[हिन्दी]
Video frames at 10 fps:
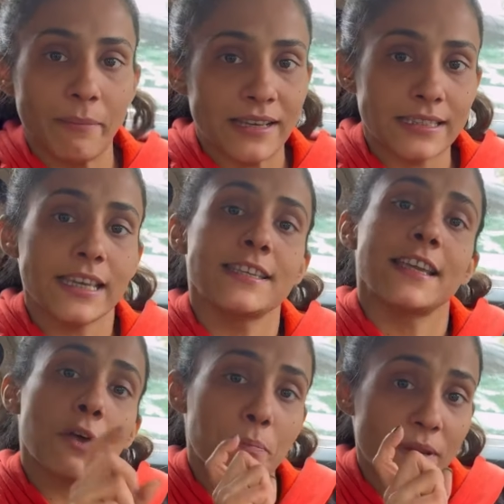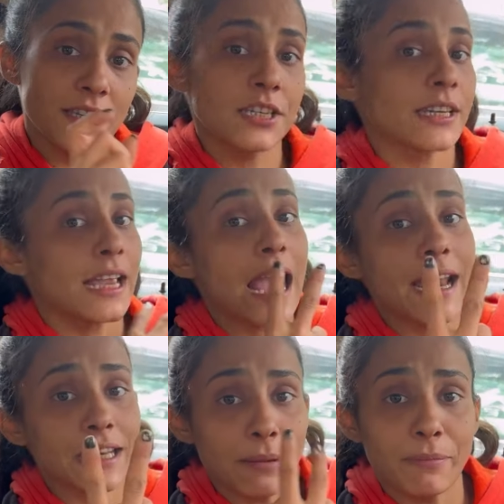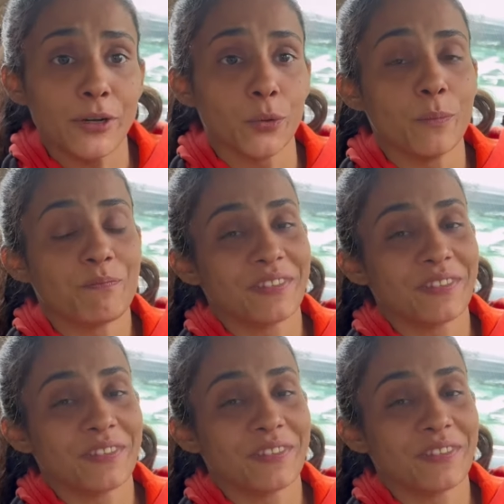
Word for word: मिक्स कीजिए और पी जाइए एंड नंबर टू